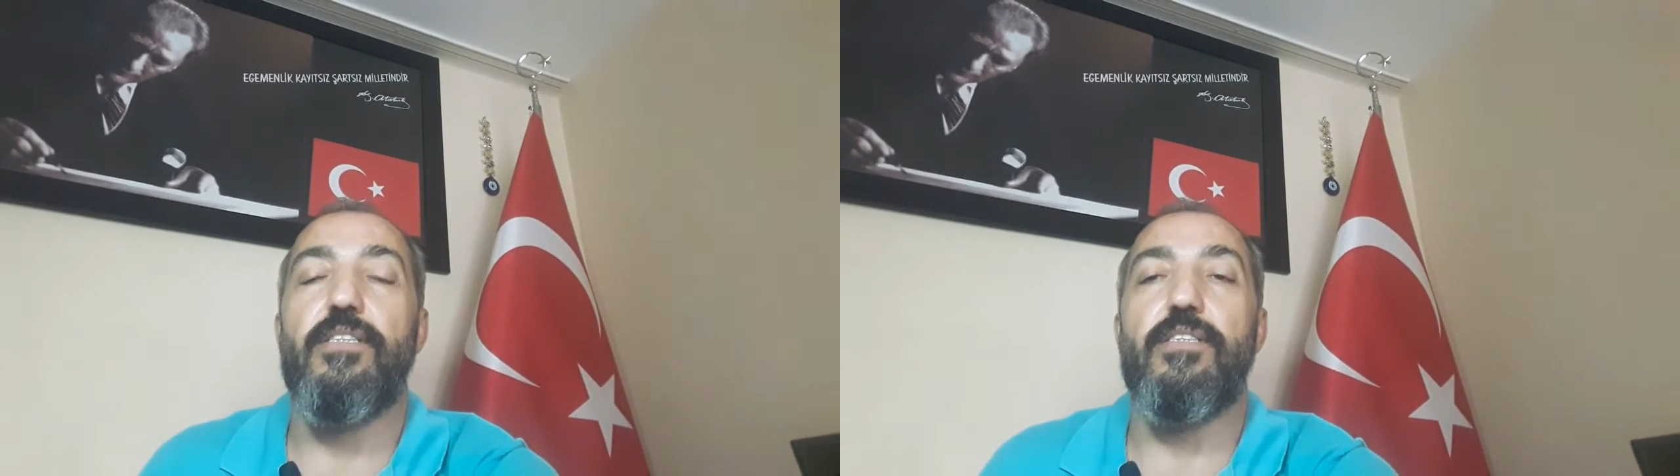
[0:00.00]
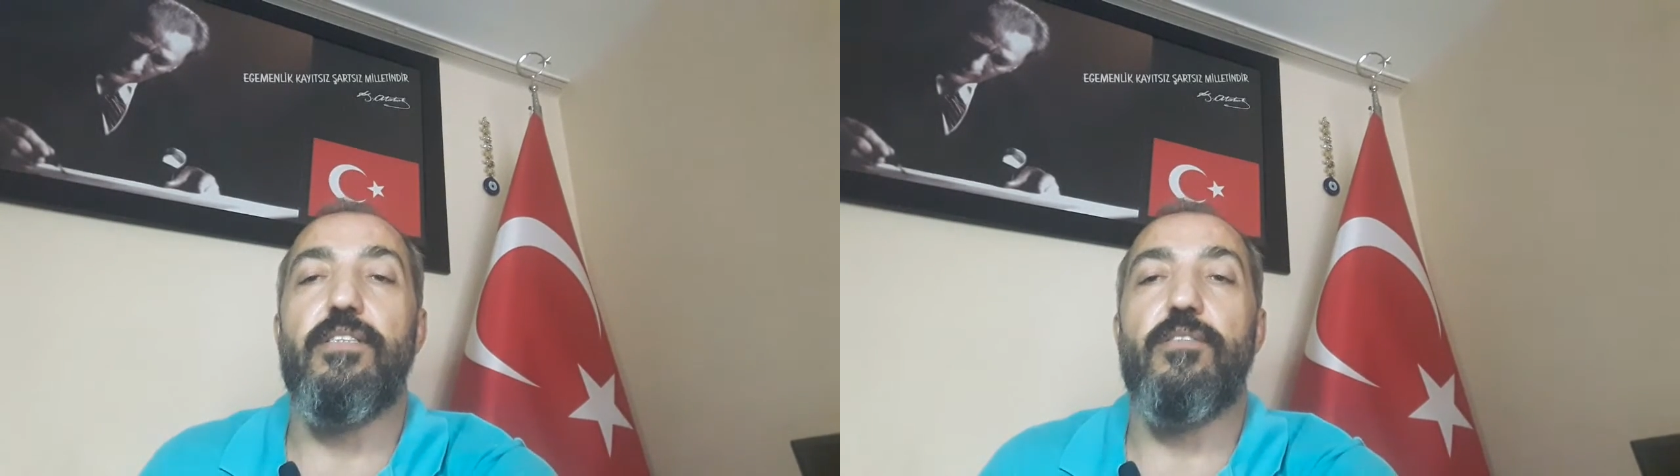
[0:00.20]

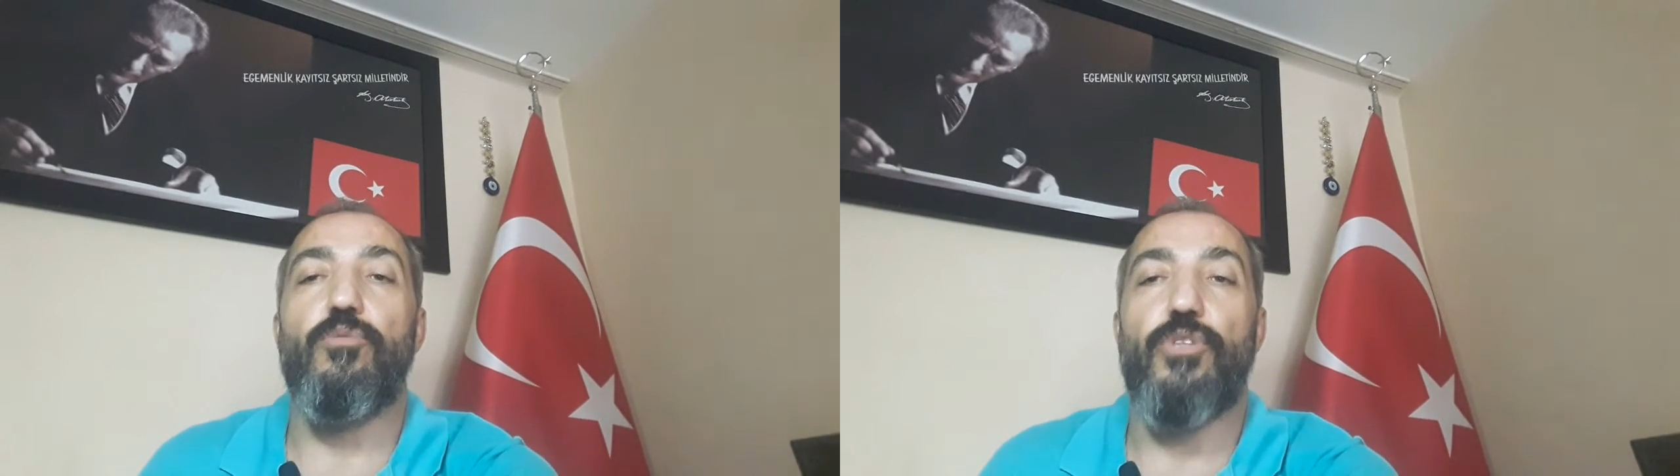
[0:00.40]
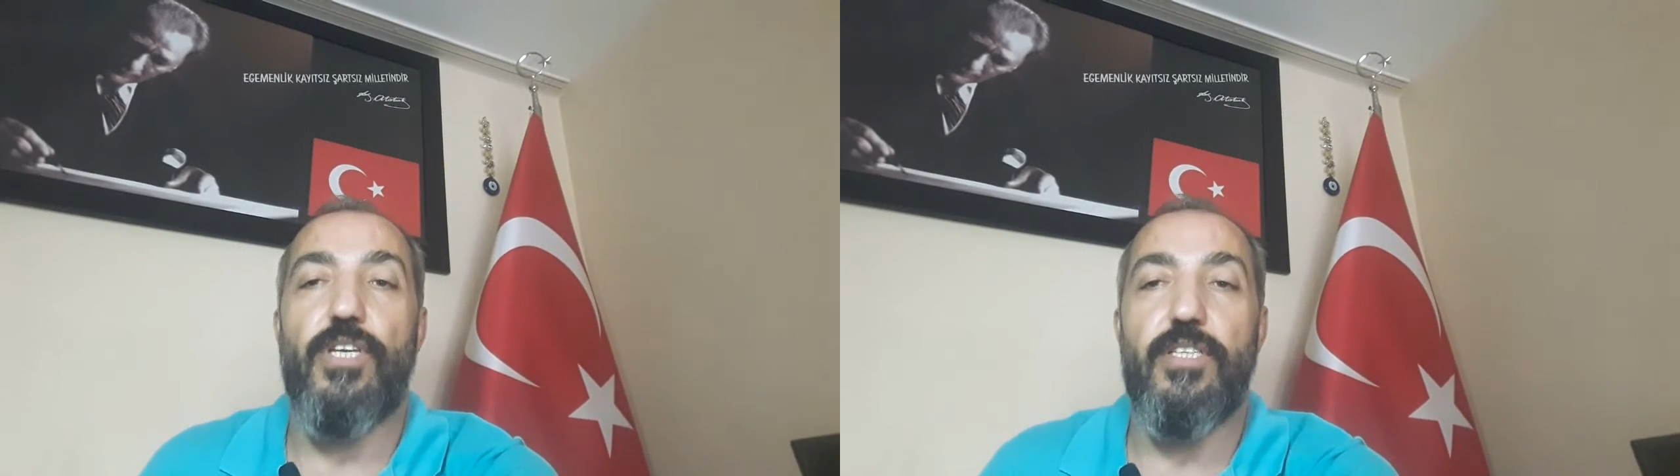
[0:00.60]

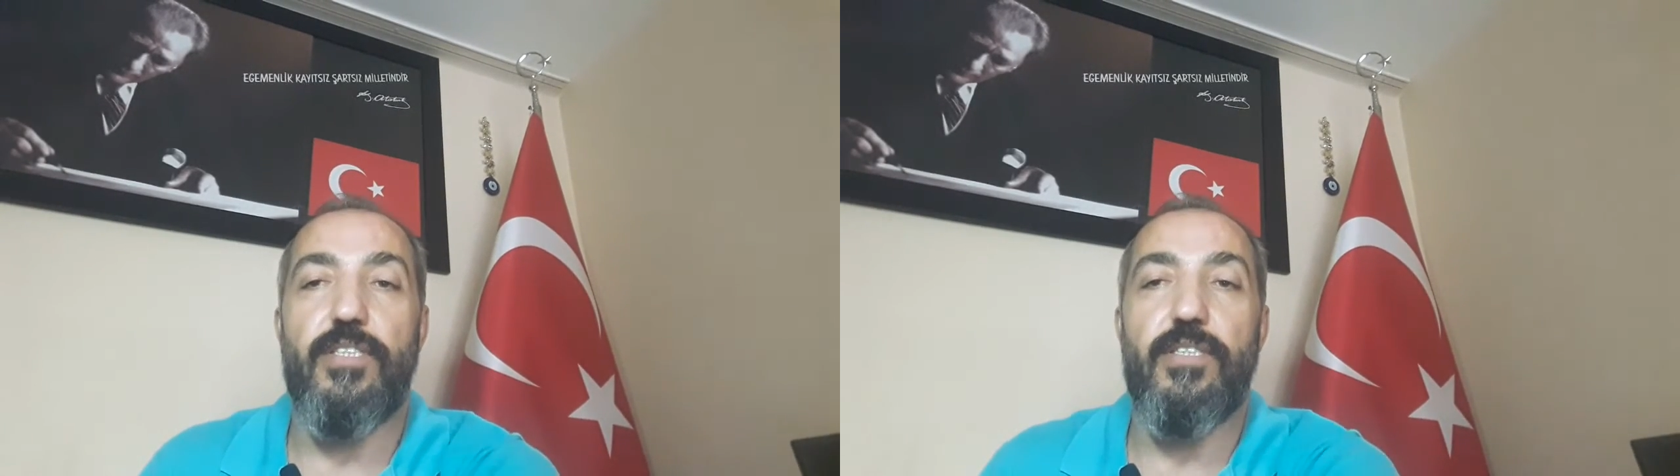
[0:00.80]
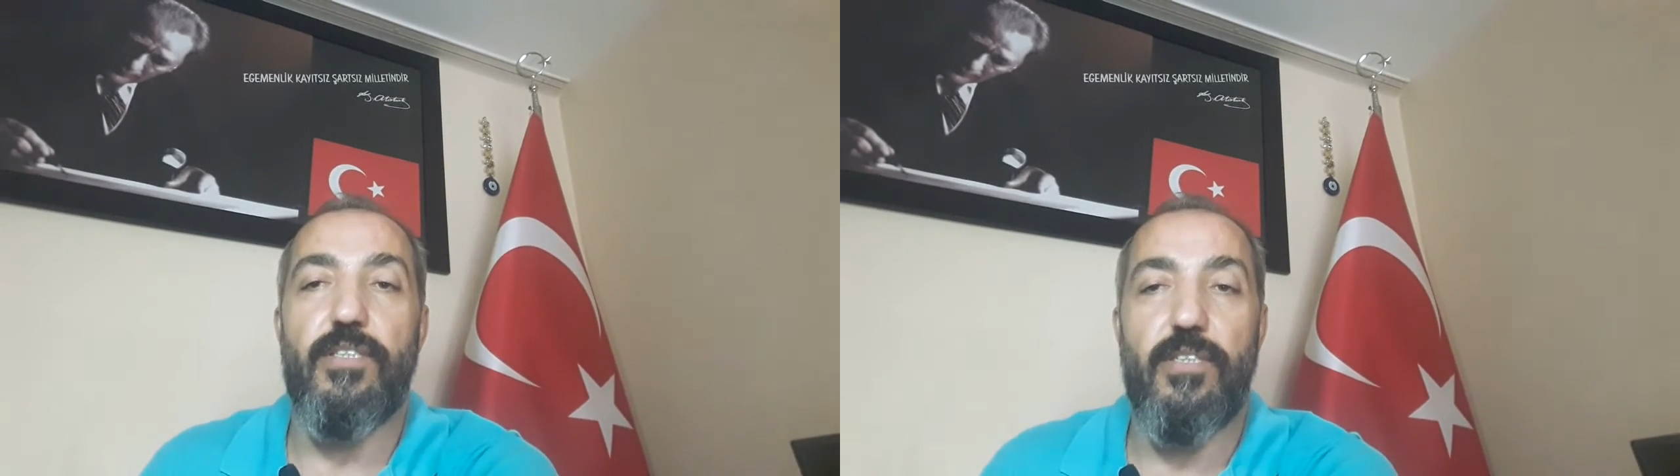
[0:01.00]
e, bu
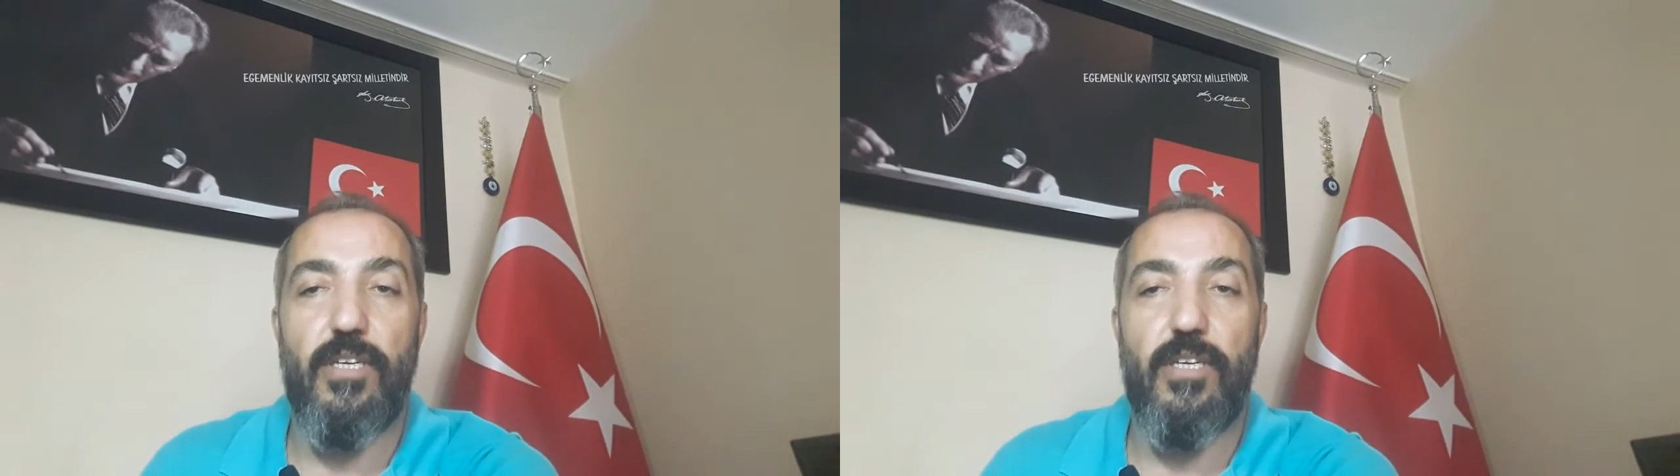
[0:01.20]
tesisi